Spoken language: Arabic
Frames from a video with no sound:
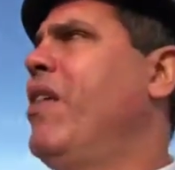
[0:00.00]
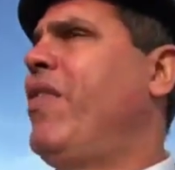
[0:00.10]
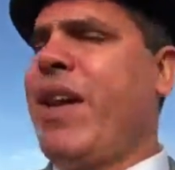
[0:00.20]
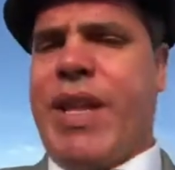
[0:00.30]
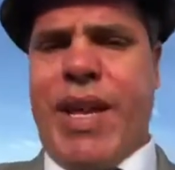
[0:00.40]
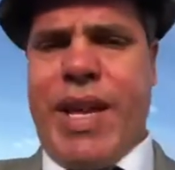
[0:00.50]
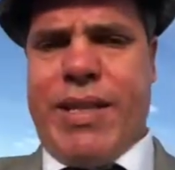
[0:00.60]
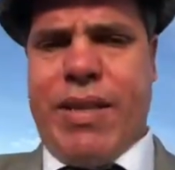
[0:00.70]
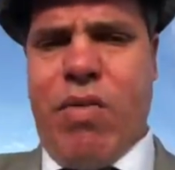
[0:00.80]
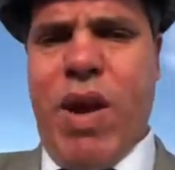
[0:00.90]

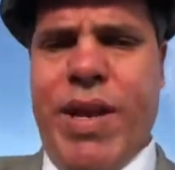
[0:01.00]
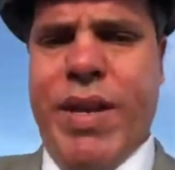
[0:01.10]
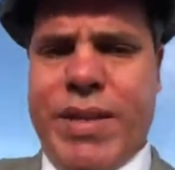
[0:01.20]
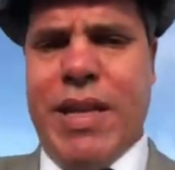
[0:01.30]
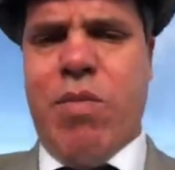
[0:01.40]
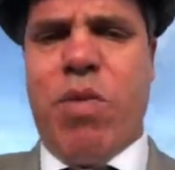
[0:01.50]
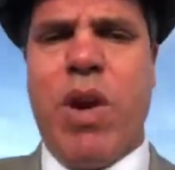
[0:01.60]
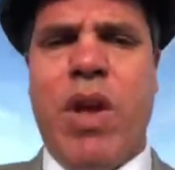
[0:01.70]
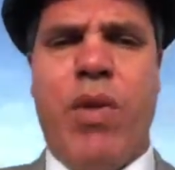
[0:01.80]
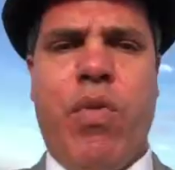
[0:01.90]
فيضانات واد سابو
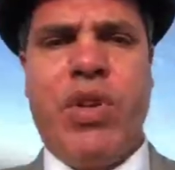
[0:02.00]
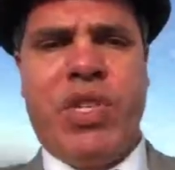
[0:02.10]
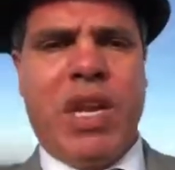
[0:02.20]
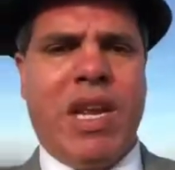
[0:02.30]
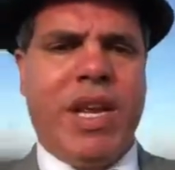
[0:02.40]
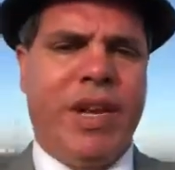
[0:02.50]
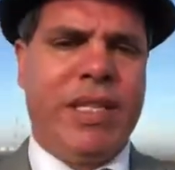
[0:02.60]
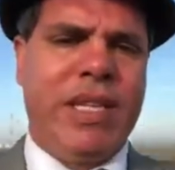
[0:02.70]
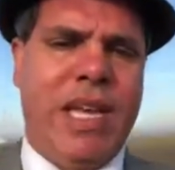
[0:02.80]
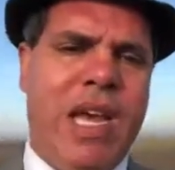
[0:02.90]
نوجه لك
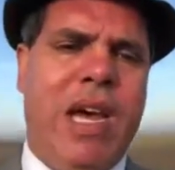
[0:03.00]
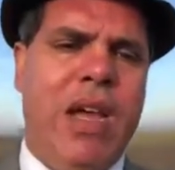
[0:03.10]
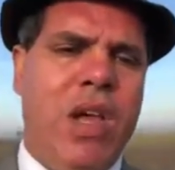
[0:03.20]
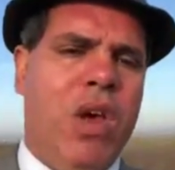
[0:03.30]
الرسالة